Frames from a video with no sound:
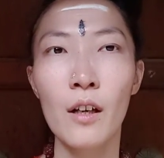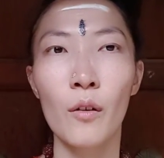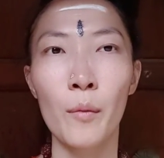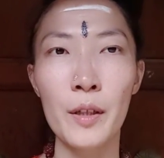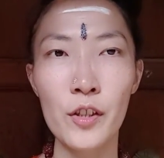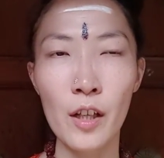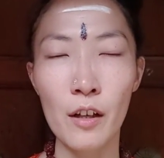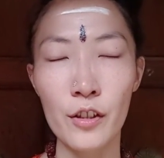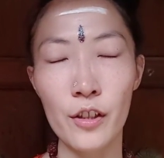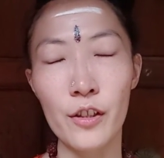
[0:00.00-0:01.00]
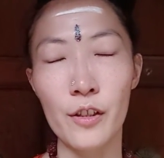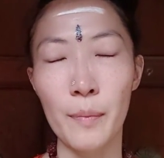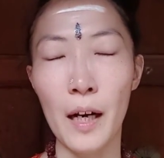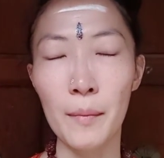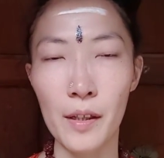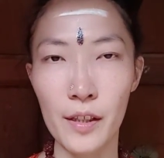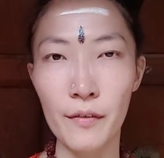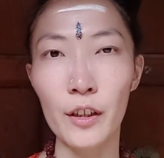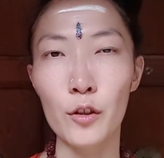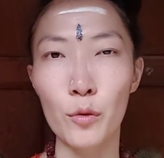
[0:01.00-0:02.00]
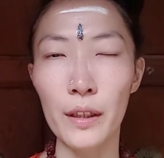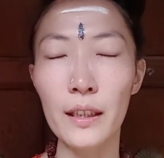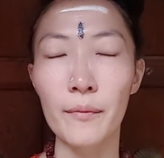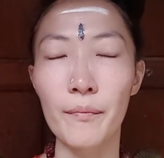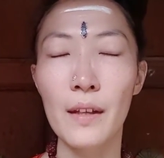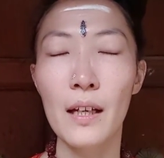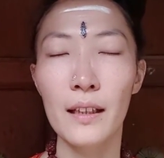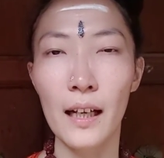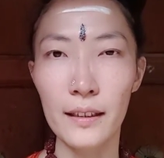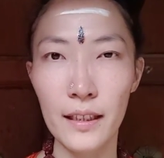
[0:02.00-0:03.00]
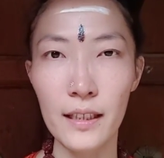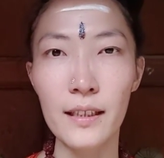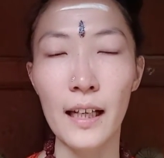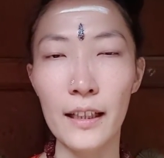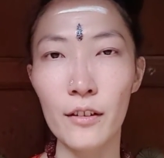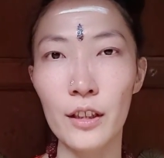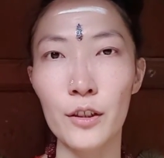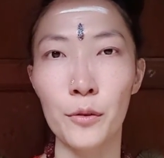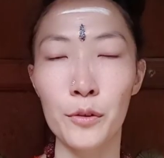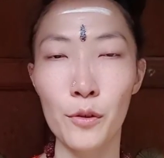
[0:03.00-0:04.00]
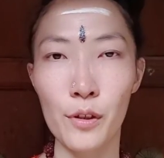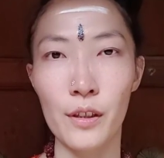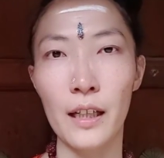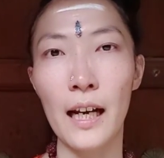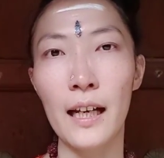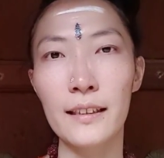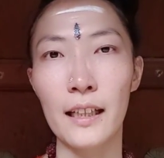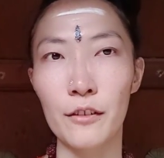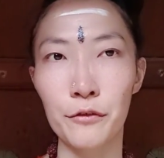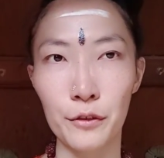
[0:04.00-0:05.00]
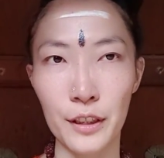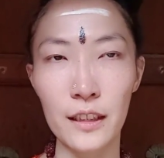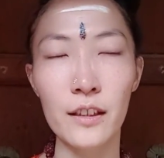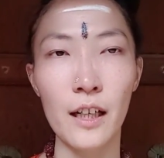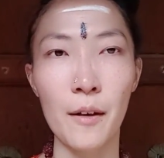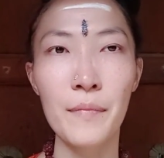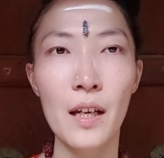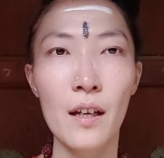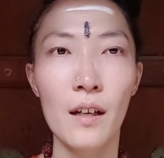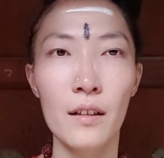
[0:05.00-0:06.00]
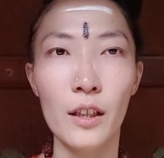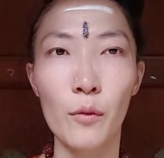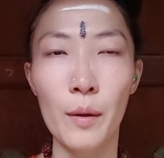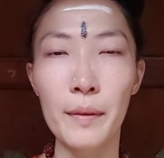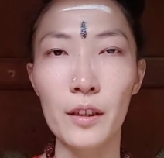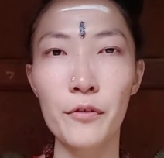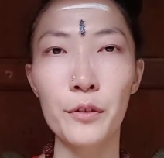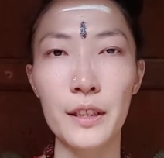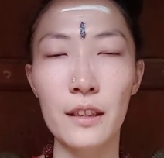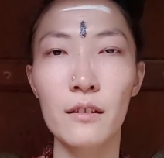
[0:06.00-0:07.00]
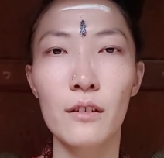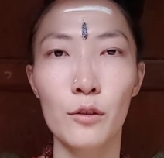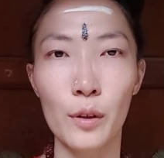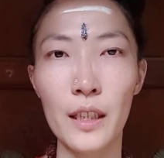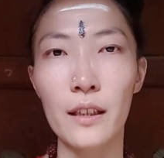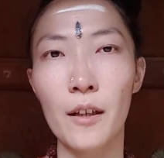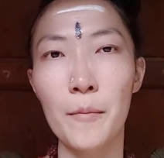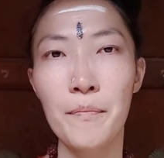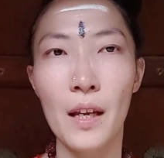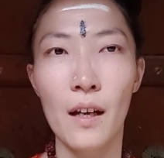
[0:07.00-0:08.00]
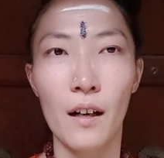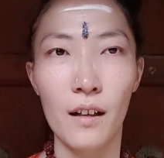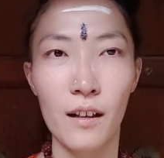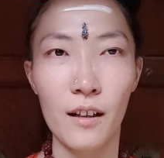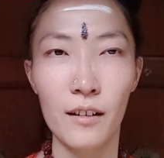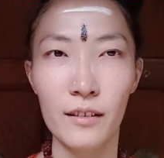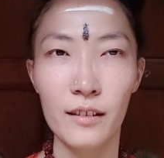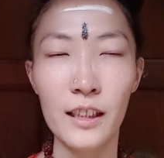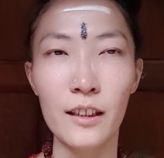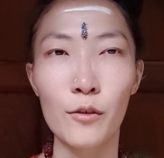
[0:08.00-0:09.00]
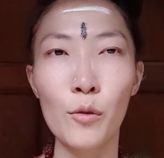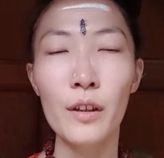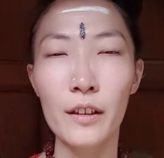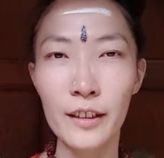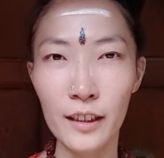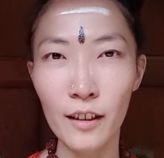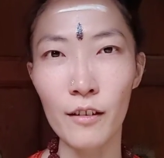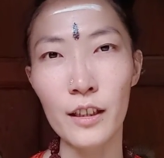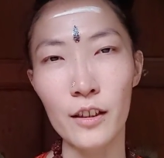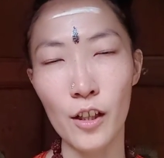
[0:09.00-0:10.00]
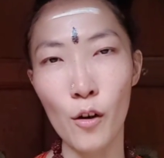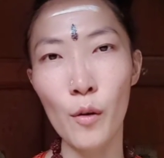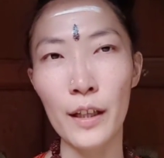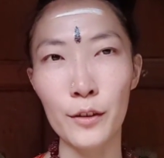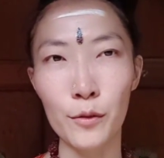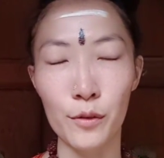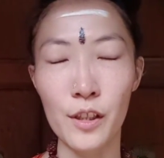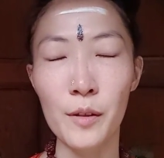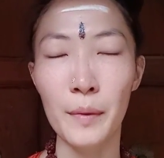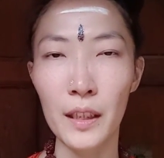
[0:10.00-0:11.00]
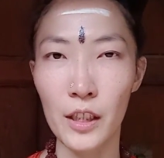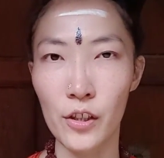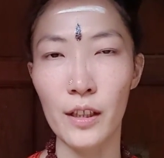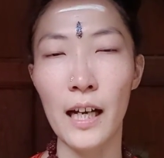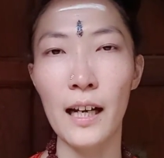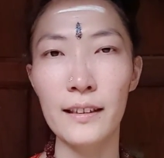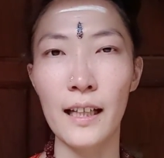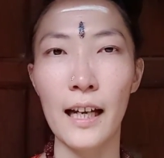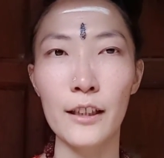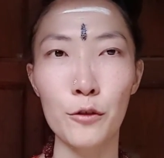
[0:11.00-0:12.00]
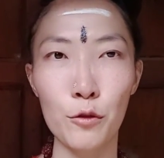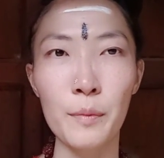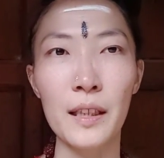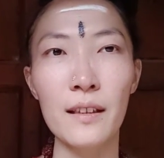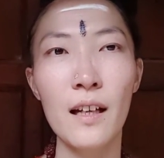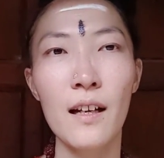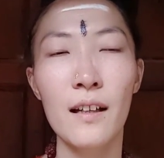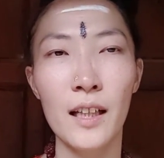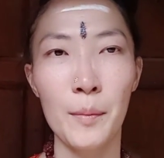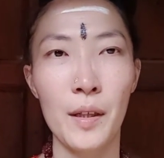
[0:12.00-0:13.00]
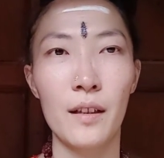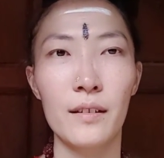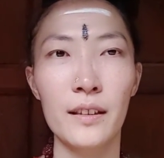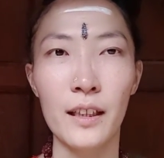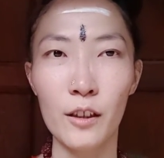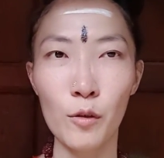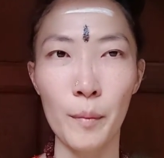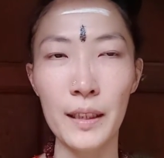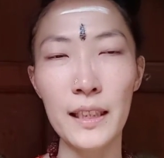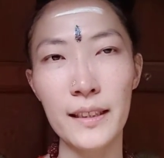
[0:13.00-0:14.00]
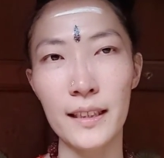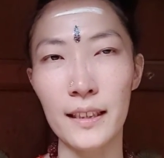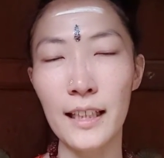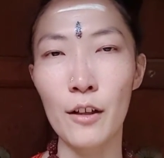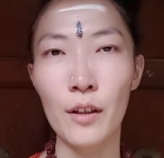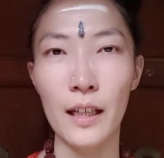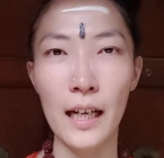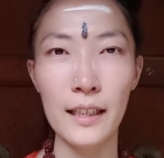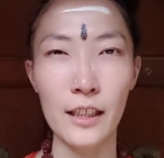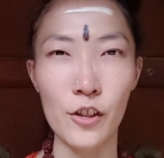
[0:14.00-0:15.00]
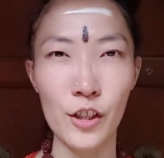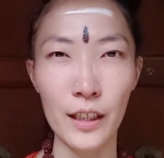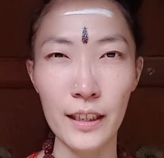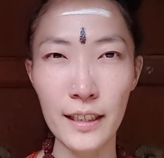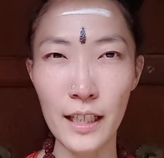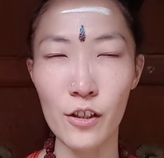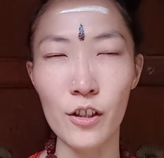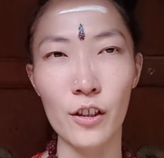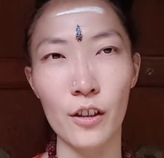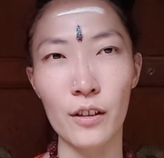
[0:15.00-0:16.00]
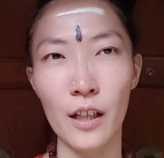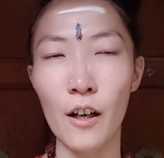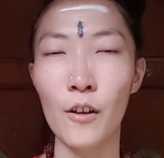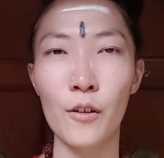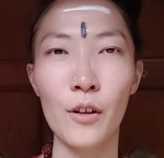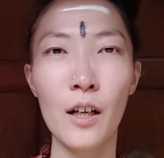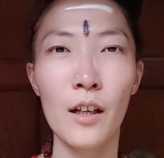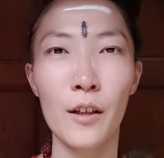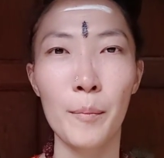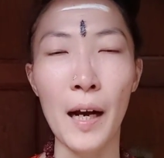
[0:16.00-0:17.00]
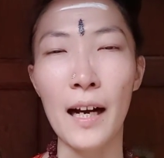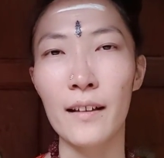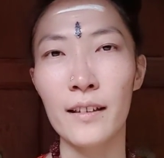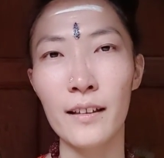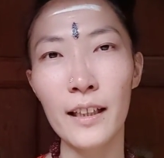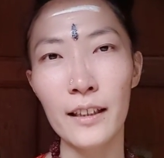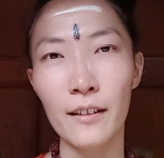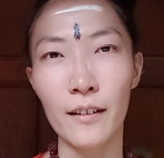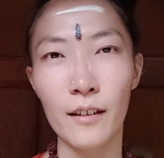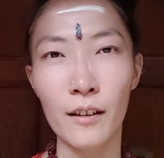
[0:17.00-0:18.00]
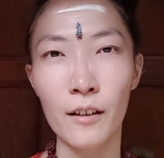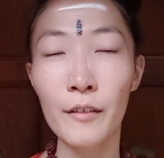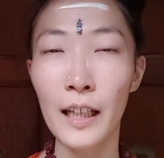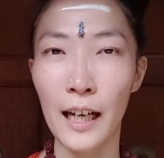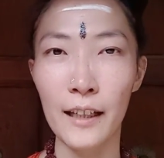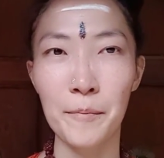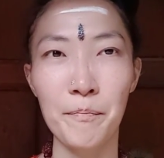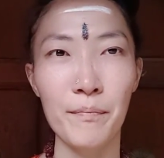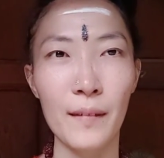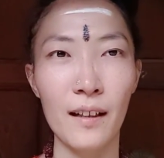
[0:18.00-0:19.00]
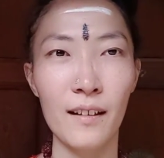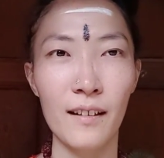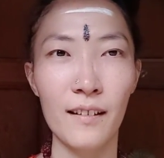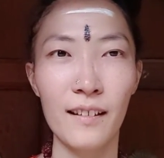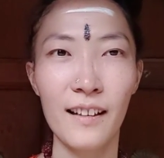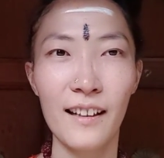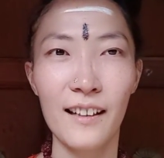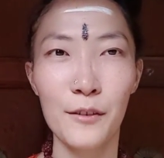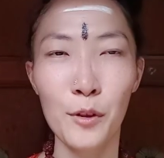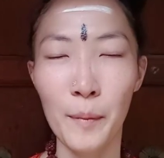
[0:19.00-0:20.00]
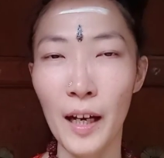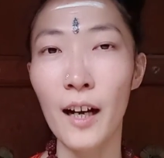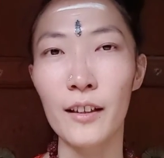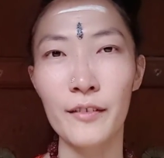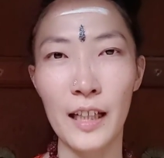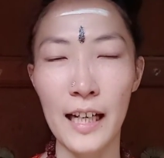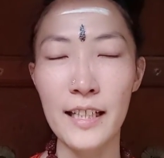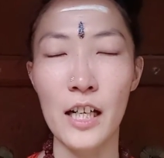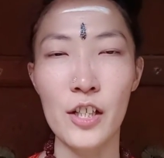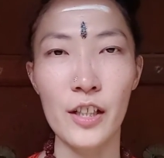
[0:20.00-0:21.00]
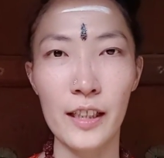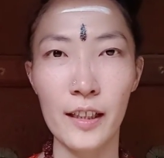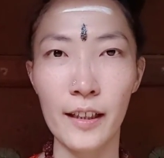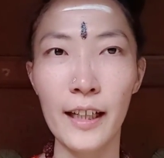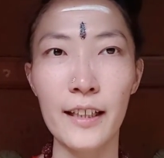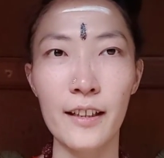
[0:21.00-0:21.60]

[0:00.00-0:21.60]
我们知道这是帕尔玛希瓦的决定，他这次来到地球就是开拉萨的复兴，这样，这个文明的复兴。所以呢。啊，你如能听到这个召唤，就证明你是开拉萨来的居民，那么也跟我们一起加入到开拉萨事业的建设，然后把人类的啊未来，啊最美好的未来展示给人类。